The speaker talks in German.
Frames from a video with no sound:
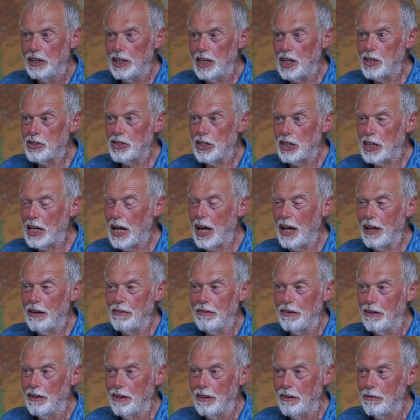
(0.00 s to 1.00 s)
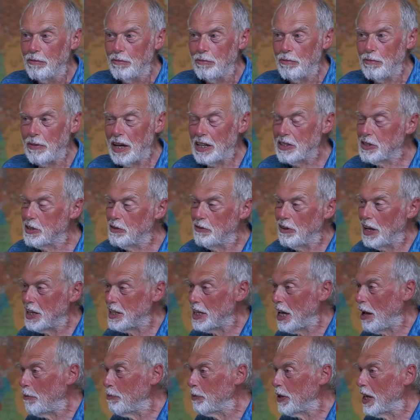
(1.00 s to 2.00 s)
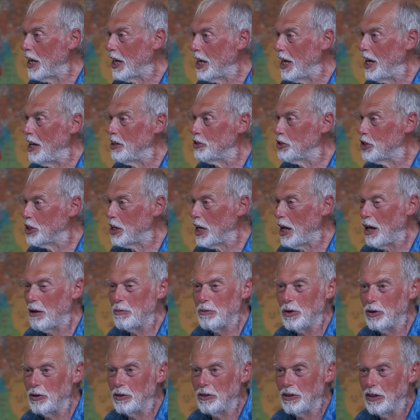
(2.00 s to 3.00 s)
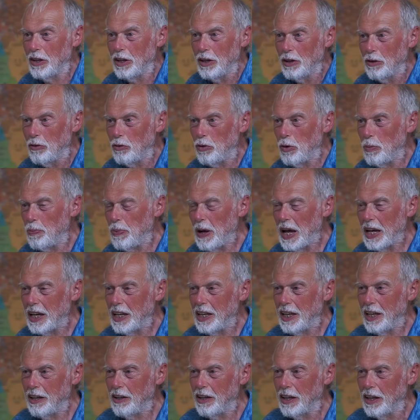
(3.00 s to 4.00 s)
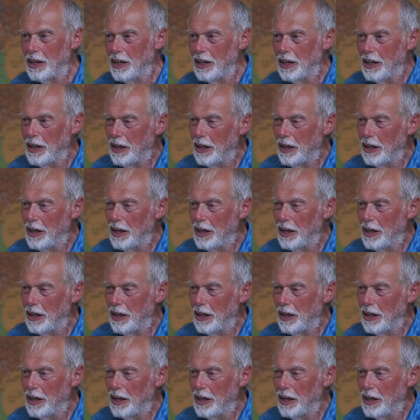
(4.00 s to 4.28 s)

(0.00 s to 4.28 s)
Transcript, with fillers: die also da massenweise abgecasht haben und wo Banken